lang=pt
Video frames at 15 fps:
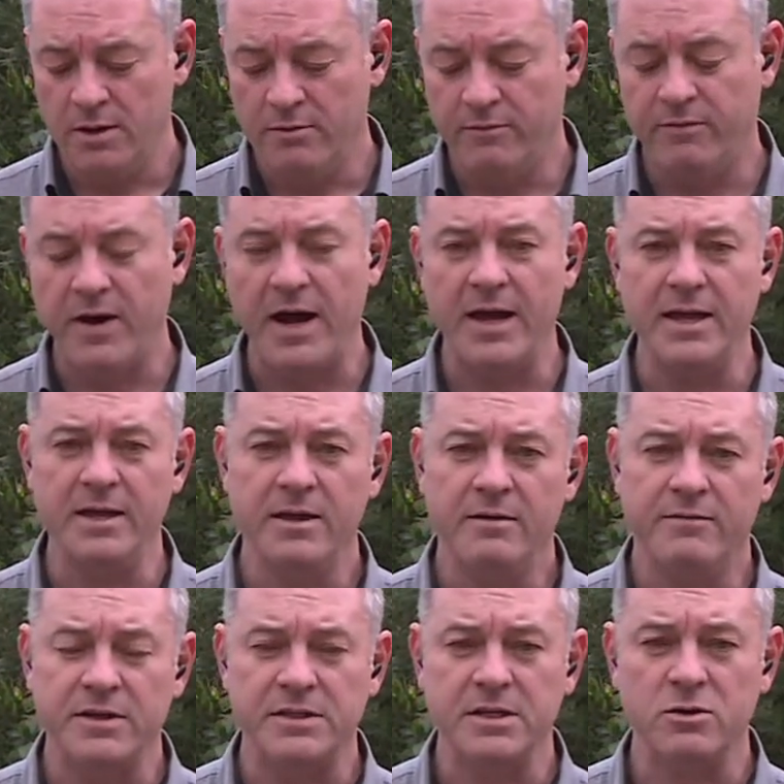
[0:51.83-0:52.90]
vai
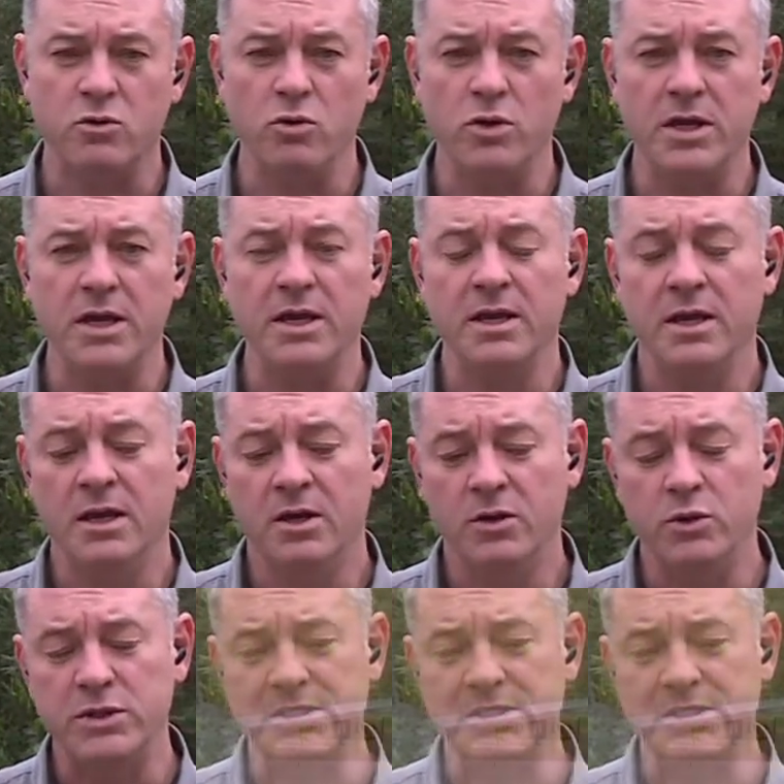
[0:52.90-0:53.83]
fazer com que o